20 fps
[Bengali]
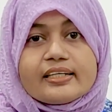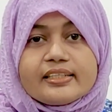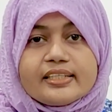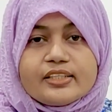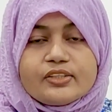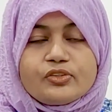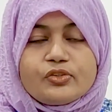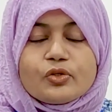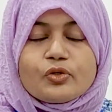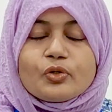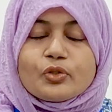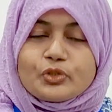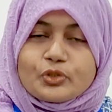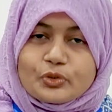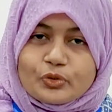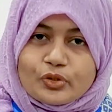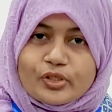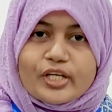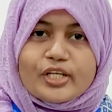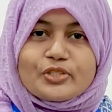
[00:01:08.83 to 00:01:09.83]
হৃদরোগ ও
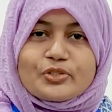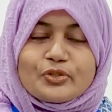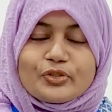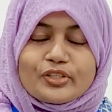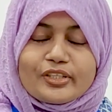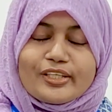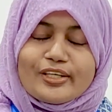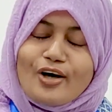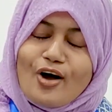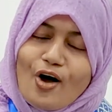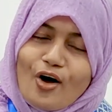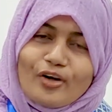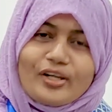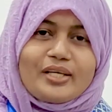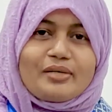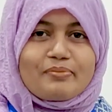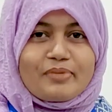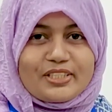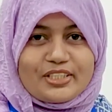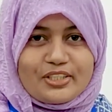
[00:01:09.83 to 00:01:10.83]
স্ট্রোকের ঝুঁকি
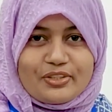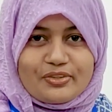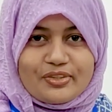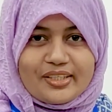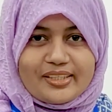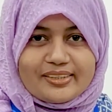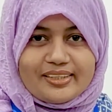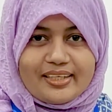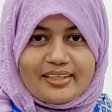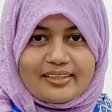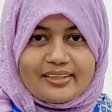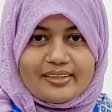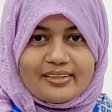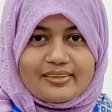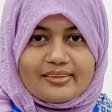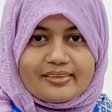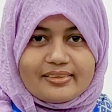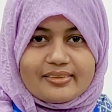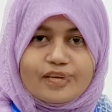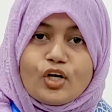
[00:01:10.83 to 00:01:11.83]
অনেক বেশি হয়ে থাকে
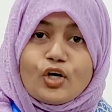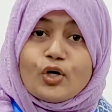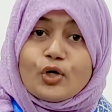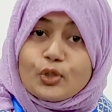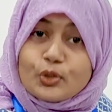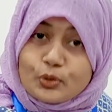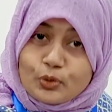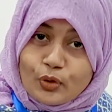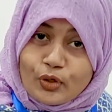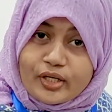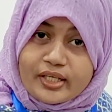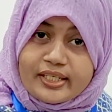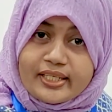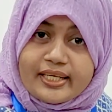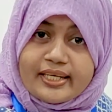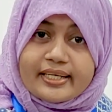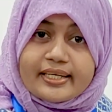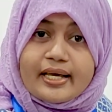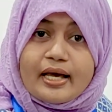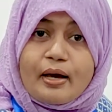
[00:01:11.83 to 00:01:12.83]

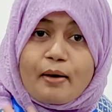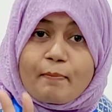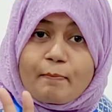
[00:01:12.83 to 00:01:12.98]
দৈনিক